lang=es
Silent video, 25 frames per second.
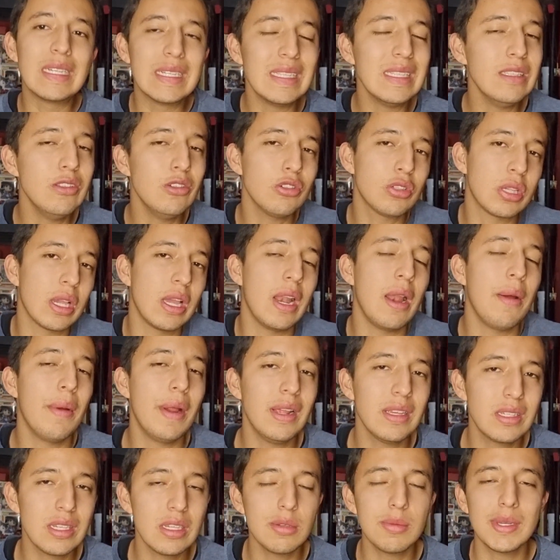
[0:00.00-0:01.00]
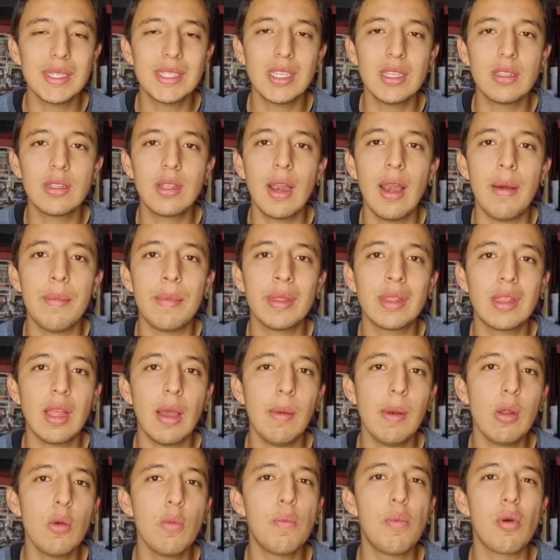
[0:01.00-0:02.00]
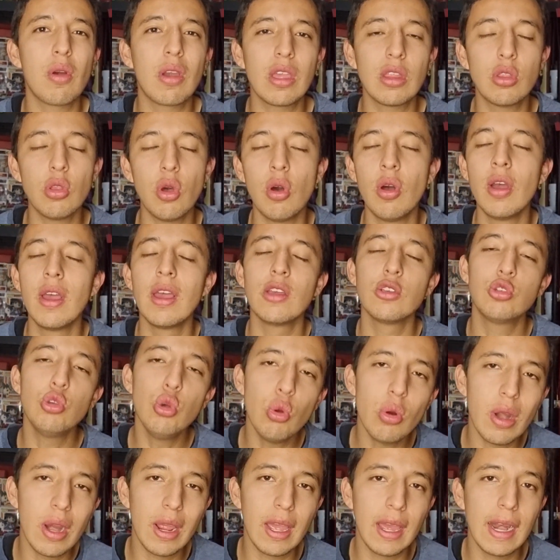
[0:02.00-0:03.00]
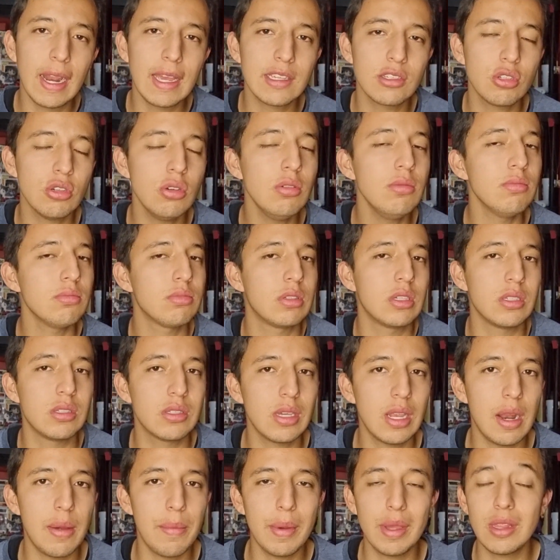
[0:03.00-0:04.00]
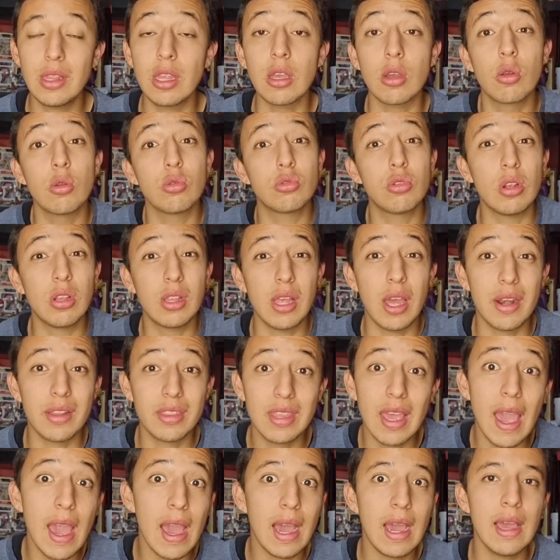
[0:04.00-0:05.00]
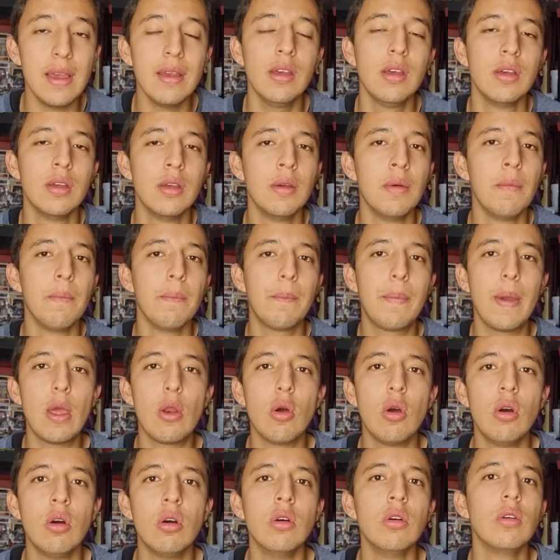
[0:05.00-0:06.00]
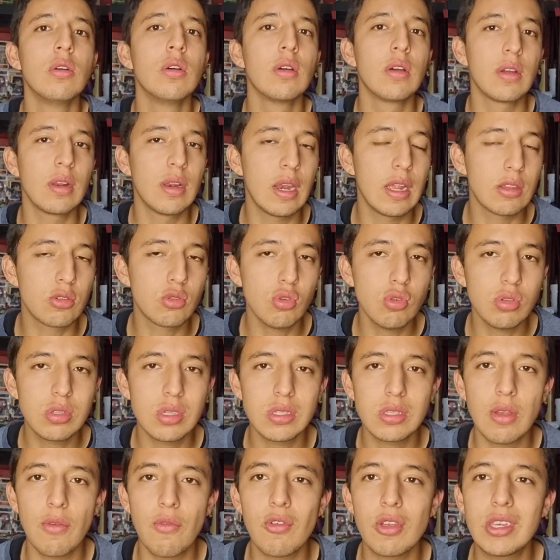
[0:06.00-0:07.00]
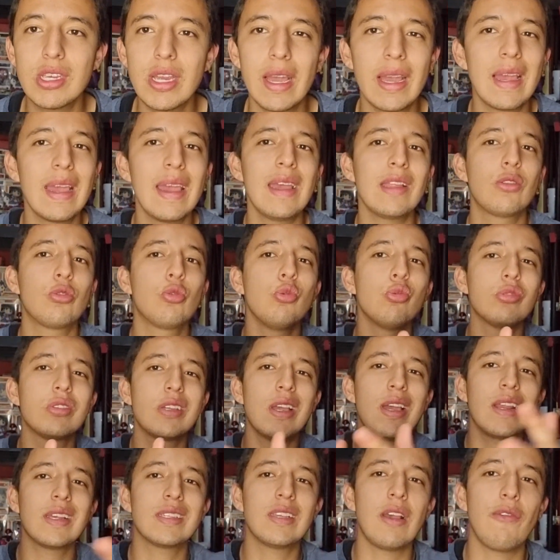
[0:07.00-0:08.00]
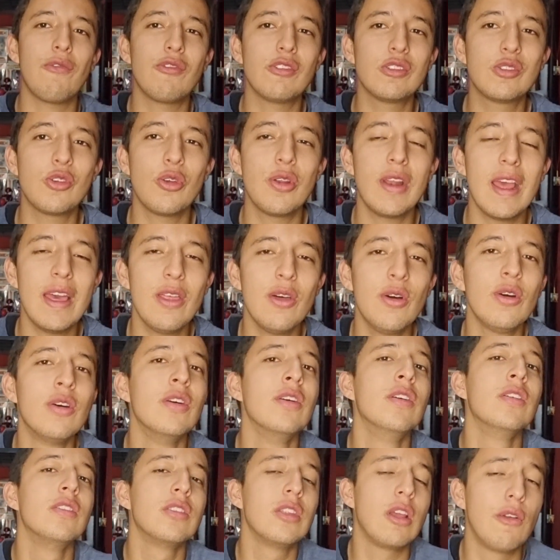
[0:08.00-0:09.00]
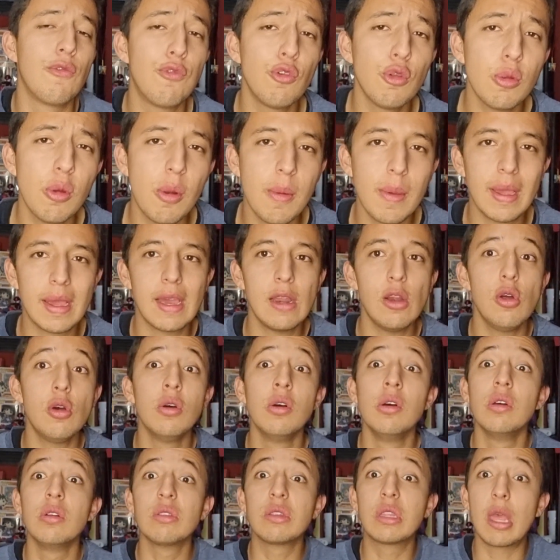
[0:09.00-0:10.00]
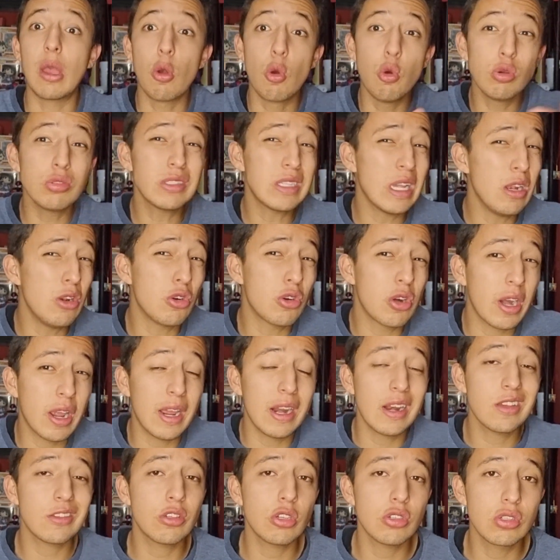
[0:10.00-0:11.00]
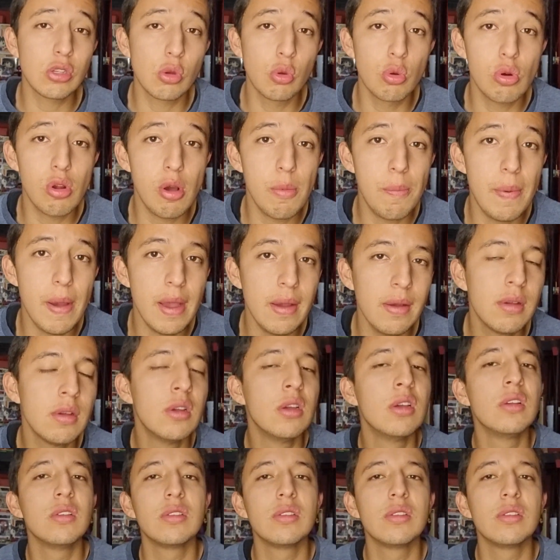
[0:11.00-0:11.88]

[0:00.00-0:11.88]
no sé, la verdad sí es bastante lamentable un poquito su regreso, sinceramente, incluso el de Arteaga, pero les gusta este fichaje, tú si eres aficionado del fútbol mexicano, te gustan los regresos de Europa,